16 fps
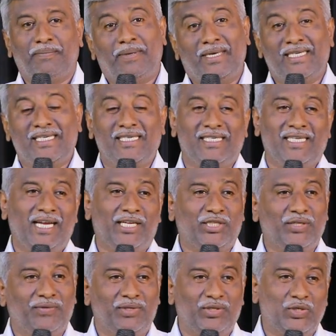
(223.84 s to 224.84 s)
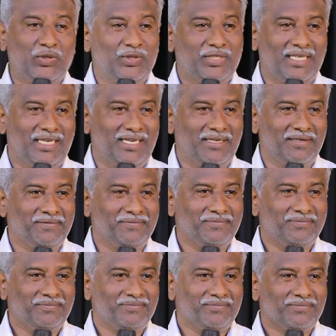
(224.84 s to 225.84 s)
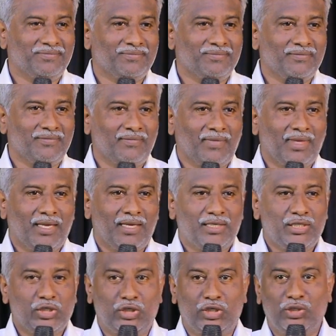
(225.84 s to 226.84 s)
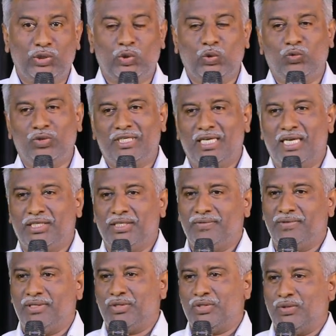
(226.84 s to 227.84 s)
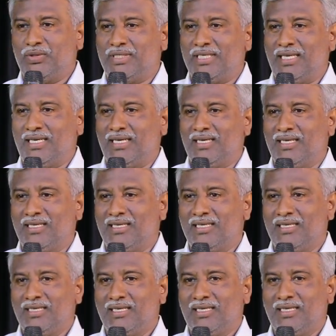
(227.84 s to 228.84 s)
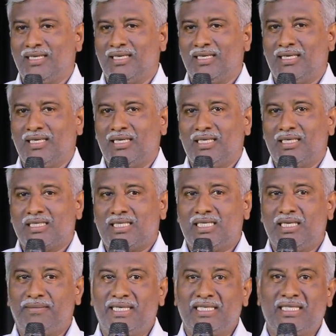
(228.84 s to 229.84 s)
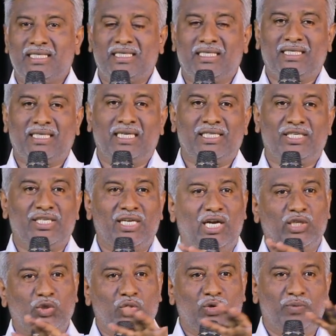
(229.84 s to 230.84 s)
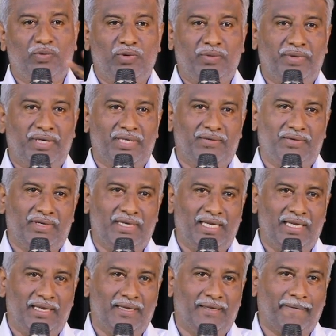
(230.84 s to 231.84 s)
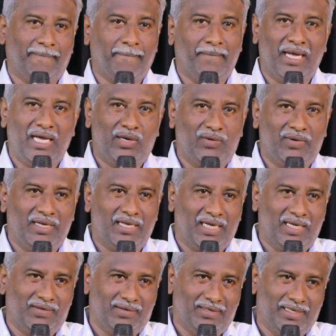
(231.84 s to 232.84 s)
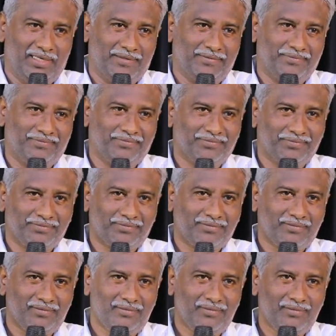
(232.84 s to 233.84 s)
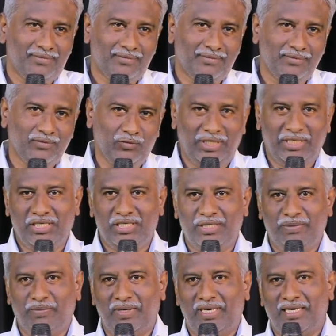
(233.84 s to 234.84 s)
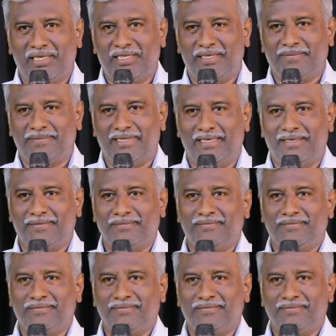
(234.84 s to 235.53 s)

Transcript: పక్షి జాతి ఉంది చూసారా జంతువు జాతి ఉంది చూసారా సమస్త జాతులు భూమి మీద ఉన్నాయి మానవుడు కాకుండా వెరీ సింపుల్గా చెప్తా